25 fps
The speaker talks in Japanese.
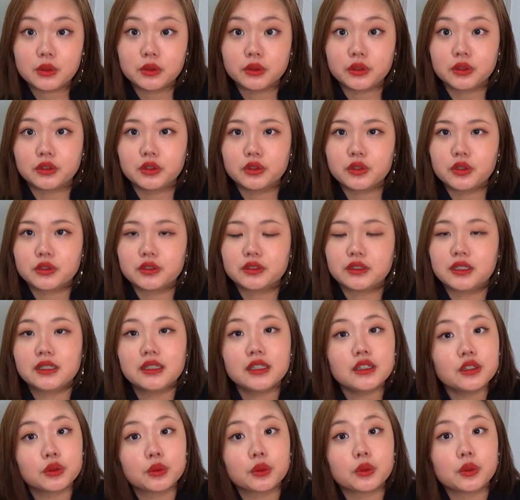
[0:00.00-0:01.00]
この努力で
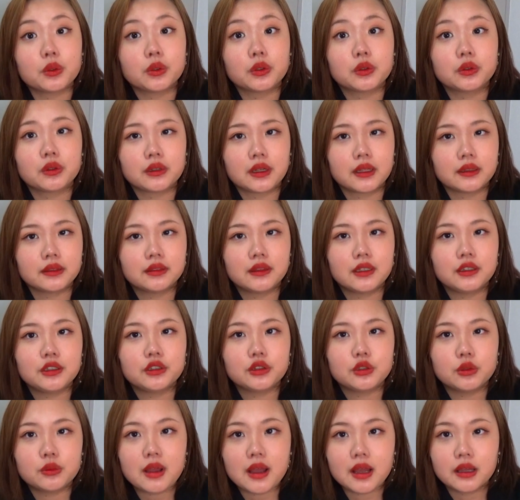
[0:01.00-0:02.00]
きるところとかってい
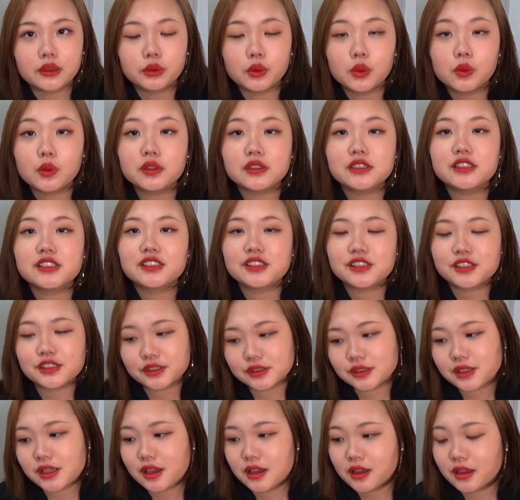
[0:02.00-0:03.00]
うのは残しつ
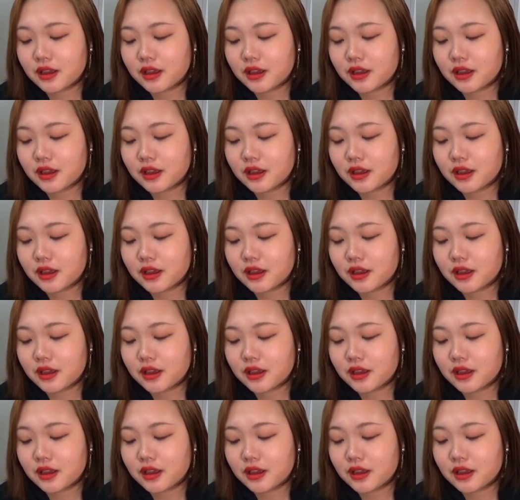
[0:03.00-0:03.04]
つ